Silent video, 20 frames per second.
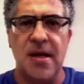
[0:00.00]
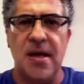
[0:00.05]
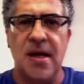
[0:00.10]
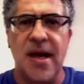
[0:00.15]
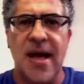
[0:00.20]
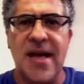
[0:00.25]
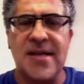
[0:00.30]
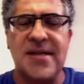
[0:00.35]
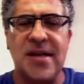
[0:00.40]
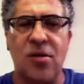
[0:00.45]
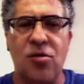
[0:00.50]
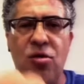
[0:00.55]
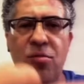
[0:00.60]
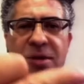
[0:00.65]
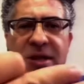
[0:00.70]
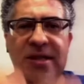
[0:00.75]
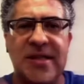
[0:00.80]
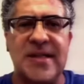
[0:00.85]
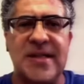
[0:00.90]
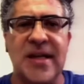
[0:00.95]
essa
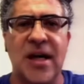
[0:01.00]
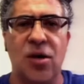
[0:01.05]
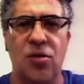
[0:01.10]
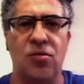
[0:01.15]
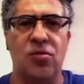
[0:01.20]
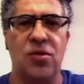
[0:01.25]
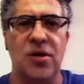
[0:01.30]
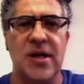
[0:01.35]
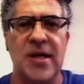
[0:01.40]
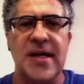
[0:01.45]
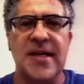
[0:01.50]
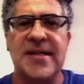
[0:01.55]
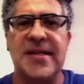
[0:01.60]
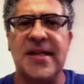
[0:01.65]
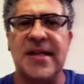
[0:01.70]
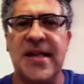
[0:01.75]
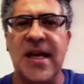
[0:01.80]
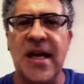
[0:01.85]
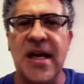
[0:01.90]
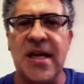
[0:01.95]
comissão se
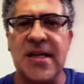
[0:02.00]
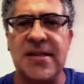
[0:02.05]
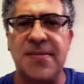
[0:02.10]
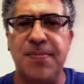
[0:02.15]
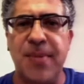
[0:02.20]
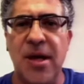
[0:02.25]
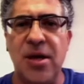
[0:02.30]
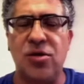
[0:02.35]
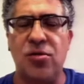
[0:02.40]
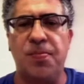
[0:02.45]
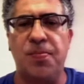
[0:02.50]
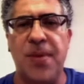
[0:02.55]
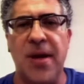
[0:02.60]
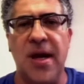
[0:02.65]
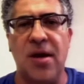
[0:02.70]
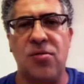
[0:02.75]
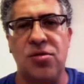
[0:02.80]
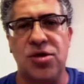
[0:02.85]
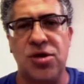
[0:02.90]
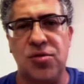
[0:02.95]
tem respeito pela
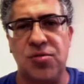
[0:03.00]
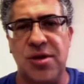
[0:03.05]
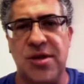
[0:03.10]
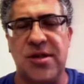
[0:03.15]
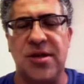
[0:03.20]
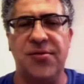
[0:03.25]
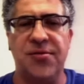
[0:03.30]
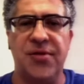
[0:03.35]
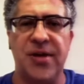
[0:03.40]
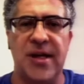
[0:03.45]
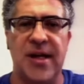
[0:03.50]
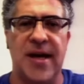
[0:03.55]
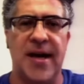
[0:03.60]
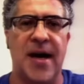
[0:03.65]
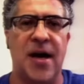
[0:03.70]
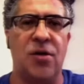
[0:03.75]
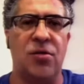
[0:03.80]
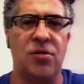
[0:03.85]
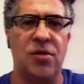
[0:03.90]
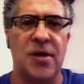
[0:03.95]
Constituição
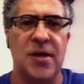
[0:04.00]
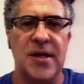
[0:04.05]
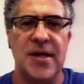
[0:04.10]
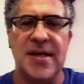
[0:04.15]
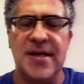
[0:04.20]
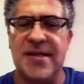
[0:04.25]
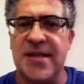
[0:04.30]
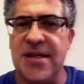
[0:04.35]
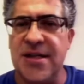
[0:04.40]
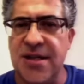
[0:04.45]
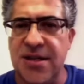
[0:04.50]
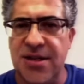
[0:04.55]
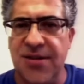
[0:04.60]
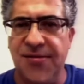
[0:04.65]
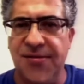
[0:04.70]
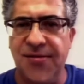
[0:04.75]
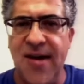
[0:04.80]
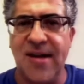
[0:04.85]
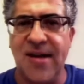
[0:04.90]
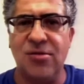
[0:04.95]
Federal, se diz de
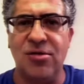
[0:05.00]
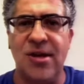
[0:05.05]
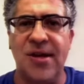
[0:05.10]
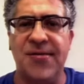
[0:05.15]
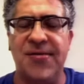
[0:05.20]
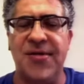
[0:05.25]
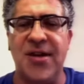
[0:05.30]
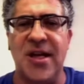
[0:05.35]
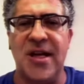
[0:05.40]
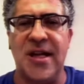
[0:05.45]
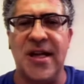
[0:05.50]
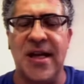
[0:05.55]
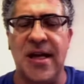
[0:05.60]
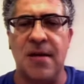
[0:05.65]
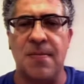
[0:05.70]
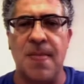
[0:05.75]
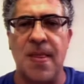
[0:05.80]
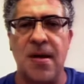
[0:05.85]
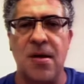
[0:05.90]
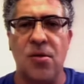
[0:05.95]
fato
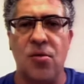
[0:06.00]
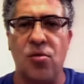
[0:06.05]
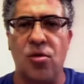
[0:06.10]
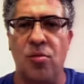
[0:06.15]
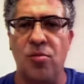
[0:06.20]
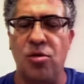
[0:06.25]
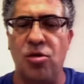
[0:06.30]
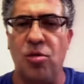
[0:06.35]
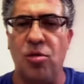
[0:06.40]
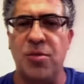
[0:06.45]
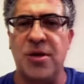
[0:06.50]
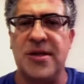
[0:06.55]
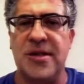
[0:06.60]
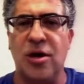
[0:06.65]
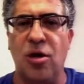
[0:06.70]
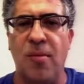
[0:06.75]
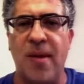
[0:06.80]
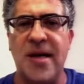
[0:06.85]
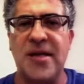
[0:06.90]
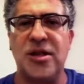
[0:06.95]
defender como
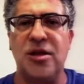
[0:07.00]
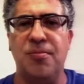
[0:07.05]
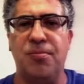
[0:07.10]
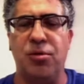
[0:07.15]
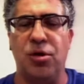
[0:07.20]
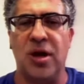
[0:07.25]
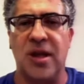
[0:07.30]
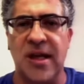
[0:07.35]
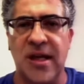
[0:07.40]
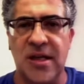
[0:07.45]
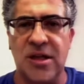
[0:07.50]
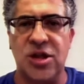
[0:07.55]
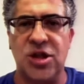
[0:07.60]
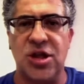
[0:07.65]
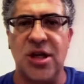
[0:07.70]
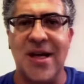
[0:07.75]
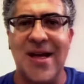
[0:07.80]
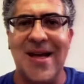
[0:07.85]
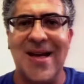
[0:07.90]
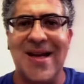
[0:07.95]
comissão mais
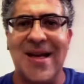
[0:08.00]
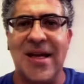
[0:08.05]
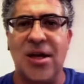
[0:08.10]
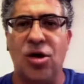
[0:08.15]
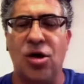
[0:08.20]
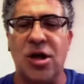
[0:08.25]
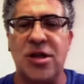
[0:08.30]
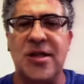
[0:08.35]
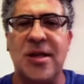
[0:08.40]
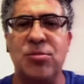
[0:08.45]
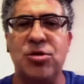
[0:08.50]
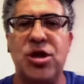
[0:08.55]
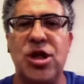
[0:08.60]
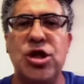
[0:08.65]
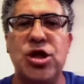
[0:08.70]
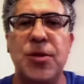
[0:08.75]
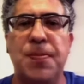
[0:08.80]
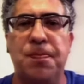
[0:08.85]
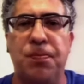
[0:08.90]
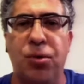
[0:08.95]
importante, nós temos que
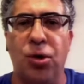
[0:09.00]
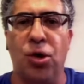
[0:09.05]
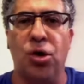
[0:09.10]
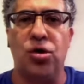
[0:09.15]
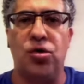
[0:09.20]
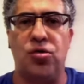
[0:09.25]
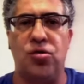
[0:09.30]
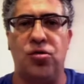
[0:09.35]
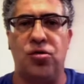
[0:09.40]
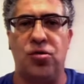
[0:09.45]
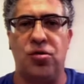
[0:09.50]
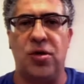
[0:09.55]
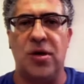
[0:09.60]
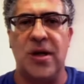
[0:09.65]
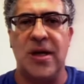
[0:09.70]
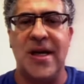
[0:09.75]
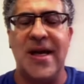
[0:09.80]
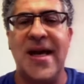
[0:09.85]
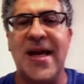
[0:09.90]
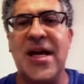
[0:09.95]
de pronto
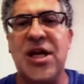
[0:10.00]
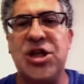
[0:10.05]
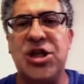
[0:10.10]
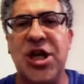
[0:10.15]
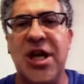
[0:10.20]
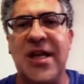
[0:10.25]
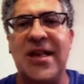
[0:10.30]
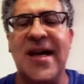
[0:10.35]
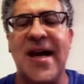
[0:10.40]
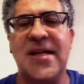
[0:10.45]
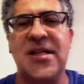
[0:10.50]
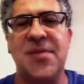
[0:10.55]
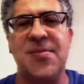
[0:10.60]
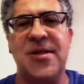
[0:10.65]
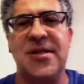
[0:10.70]
rejeitar